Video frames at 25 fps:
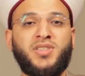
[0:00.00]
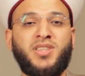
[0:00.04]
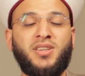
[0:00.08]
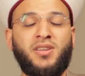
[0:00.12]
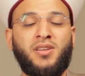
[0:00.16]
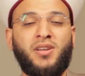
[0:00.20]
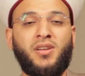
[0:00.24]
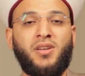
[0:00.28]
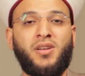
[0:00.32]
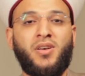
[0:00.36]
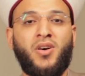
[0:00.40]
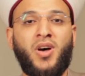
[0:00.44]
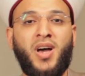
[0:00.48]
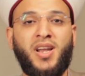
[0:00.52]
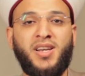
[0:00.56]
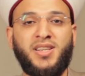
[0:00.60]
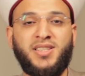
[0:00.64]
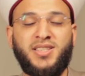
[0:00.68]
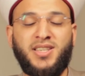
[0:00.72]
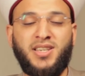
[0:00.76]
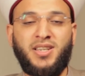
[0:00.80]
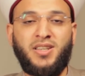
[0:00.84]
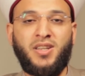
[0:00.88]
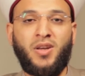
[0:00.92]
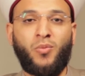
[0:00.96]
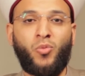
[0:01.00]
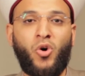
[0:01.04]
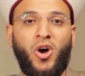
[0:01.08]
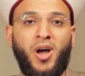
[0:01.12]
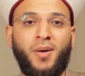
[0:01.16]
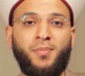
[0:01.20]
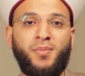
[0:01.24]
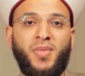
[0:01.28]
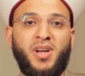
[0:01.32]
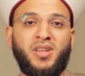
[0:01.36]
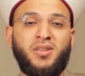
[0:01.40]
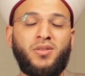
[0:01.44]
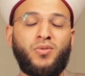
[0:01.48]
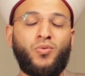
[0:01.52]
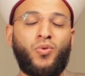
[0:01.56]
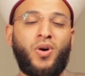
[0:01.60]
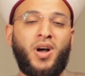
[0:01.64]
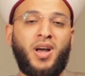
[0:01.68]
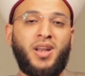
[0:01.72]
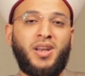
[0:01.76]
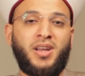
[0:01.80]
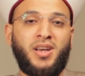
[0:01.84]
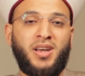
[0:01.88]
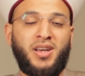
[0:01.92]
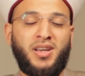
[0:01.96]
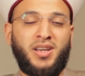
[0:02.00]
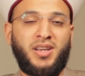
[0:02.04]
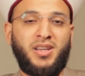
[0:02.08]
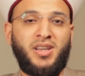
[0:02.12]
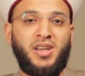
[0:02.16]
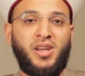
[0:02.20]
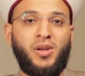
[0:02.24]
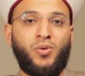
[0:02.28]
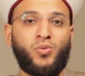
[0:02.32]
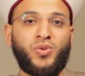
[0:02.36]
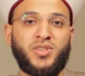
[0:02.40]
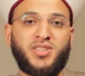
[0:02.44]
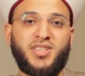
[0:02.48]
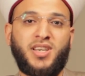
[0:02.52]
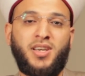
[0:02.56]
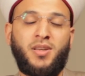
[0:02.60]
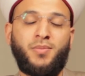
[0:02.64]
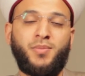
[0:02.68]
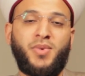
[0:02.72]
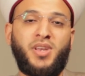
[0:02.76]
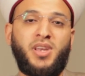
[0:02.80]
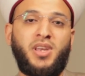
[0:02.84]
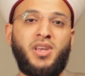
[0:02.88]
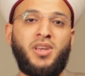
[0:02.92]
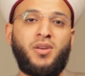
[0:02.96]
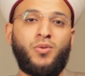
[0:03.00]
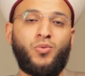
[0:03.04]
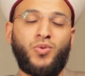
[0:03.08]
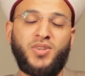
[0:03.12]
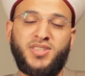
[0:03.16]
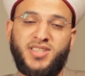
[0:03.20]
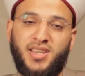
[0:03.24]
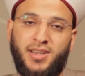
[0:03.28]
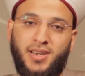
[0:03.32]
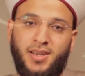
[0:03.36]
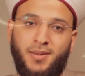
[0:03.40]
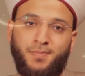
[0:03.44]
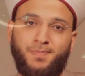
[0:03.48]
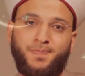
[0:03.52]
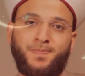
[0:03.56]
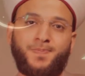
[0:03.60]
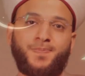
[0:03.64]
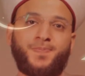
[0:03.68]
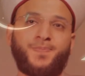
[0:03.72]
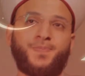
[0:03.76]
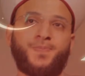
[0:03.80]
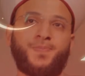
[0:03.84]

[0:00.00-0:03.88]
وصلى الله على سيدنا محمد وعلى آله وصحبه وسلم